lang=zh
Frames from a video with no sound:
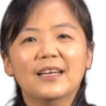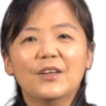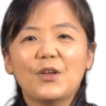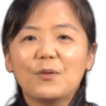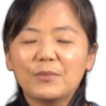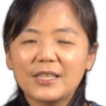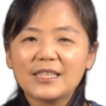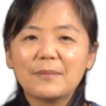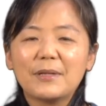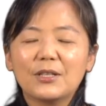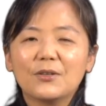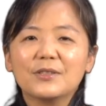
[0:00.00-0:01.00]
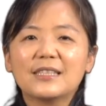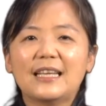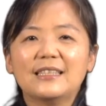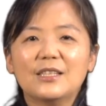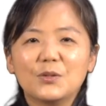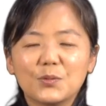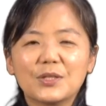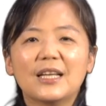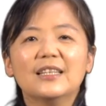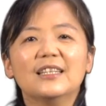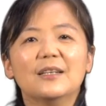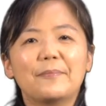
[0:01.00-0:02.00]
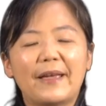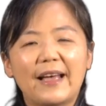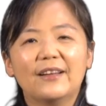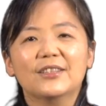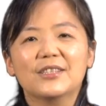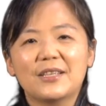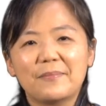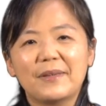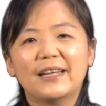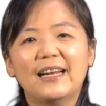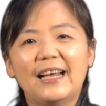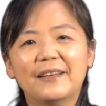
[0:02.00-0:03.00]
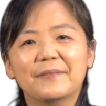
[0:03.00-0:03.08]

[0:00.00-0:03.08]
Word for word: 因为我们的生命都展现出上帝的美好的生命来。